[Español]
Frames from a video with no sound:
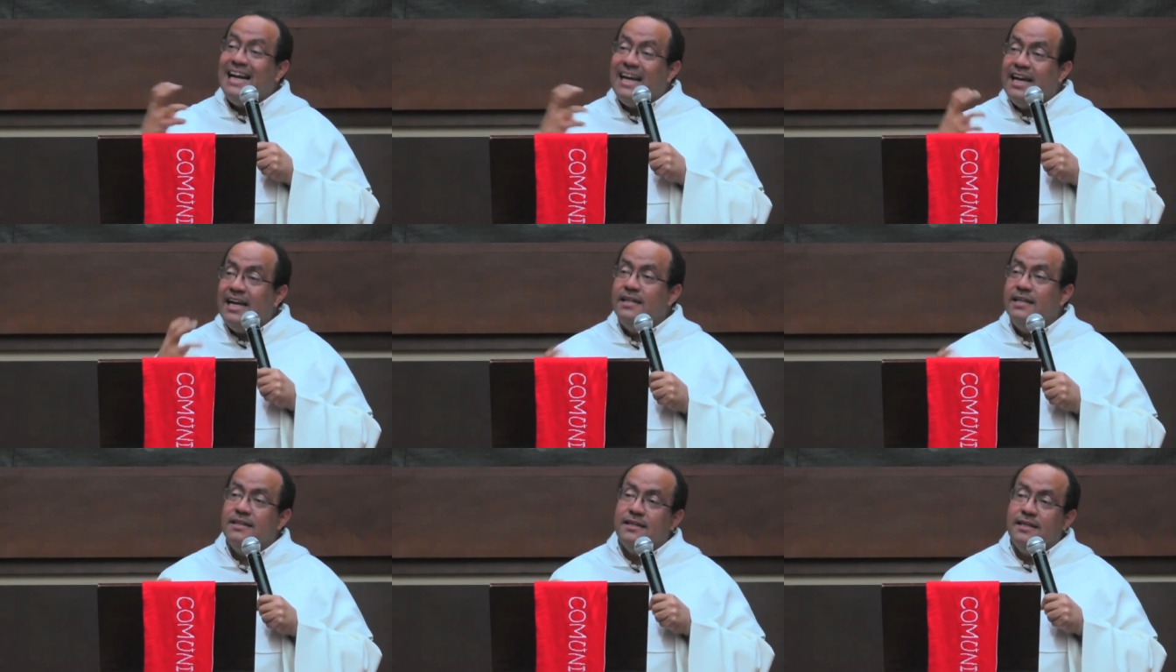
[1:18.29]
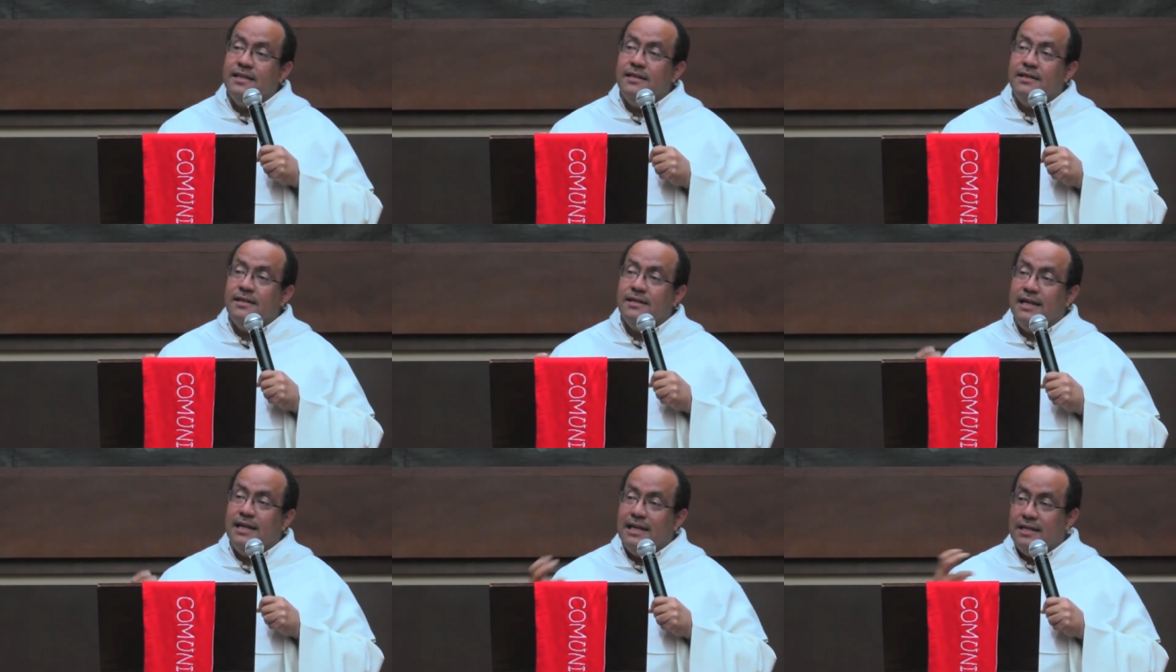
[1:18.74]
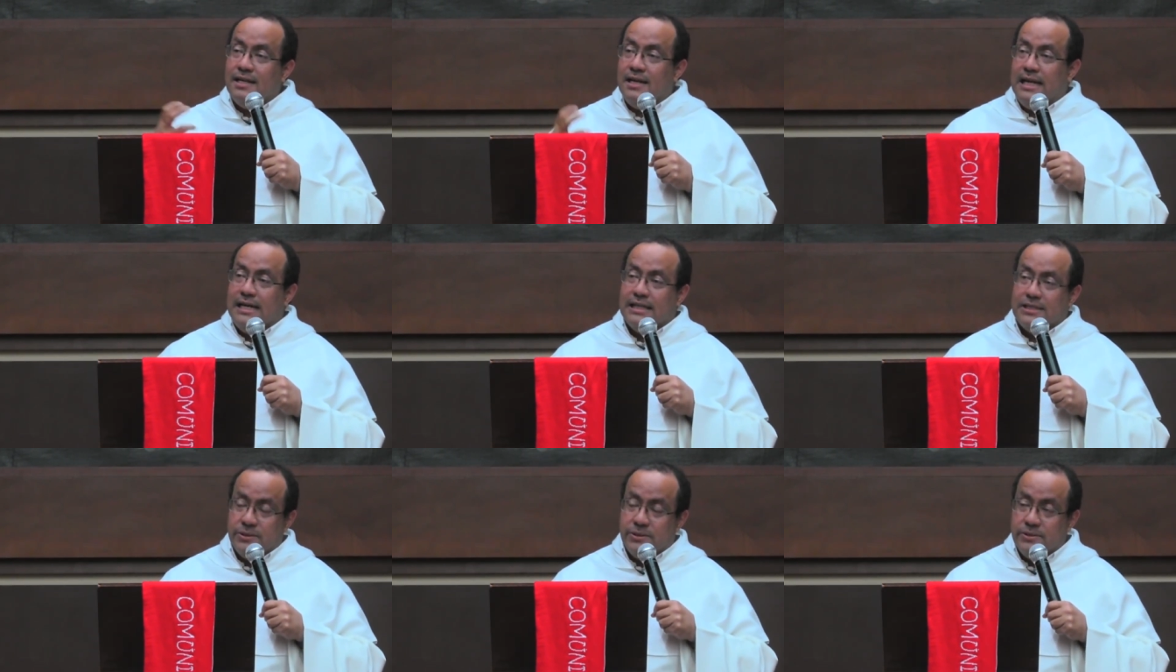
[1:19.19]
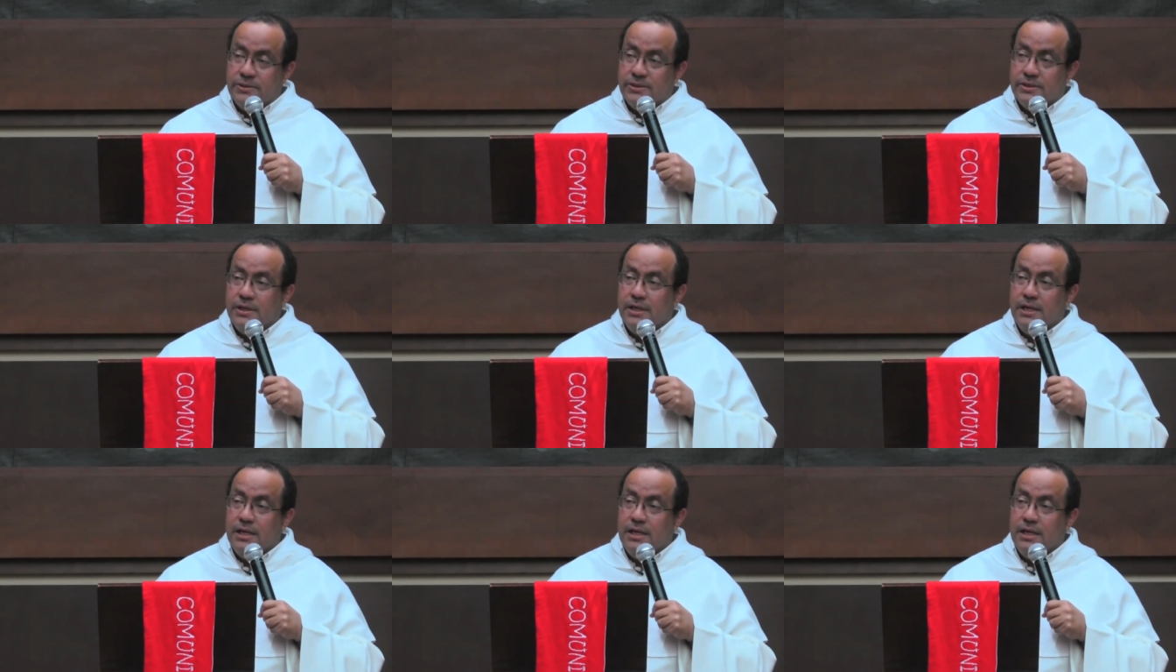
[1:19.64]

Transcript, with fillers: gente, la de lazos,